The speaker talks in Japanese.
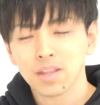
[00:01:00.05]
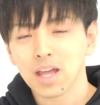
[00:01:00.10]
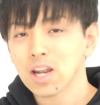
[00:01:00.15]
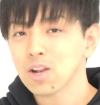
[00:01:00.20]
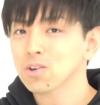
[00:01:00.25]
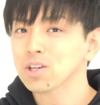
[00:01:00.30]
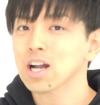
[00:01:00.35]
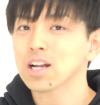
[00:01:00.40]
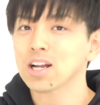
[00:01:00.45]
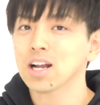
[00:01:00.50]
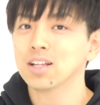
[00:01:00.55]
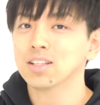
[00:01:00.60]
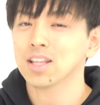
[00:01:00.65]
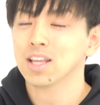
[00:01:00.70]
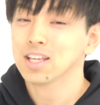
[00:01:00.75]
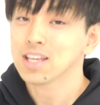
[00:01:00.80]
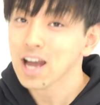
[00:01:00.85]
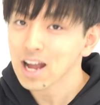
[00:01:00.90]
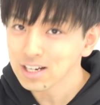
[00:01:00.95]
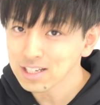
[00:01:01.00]
なのかかん
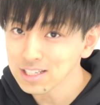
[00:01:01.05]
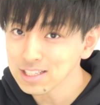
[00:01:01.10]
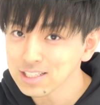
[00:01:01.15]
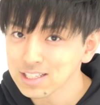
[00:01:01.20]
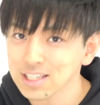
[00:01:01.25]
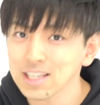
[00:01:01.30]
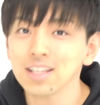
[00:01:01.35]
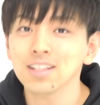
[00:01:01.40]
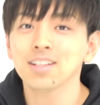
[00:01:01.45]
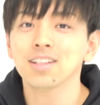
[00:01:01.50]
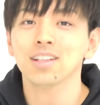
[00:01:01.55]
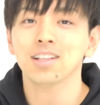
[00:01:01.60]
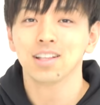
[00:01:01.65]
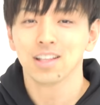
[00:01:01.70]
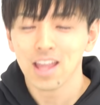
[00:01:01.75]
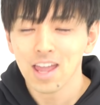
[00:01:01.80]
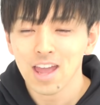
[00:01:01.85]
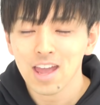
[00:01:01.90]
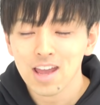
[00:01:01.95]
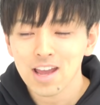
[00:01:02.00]
でやりきっ
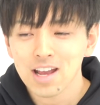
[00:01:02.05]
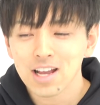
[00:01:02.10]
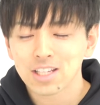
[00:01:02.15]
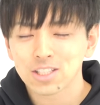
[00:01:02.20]
て、